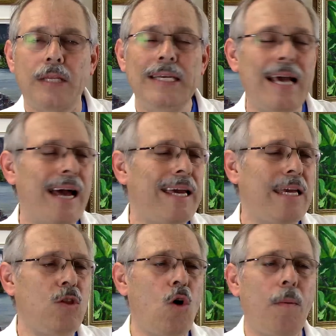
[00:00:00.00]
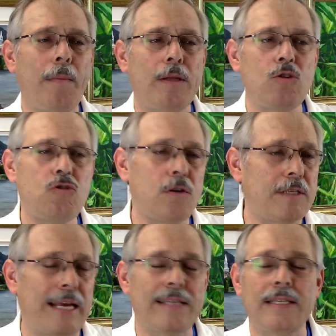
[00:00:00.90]
il y a énormément de choses,
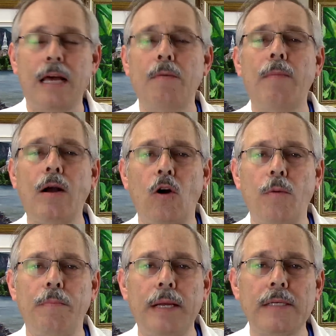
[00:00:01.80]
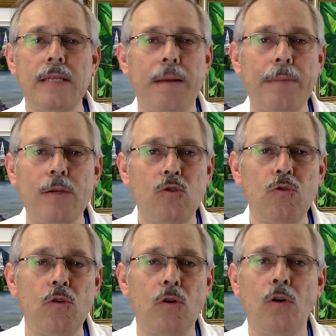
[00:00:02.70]
c'est extrêmement complexe la
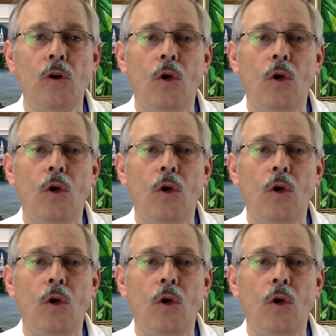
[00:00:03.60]
peinture, euh,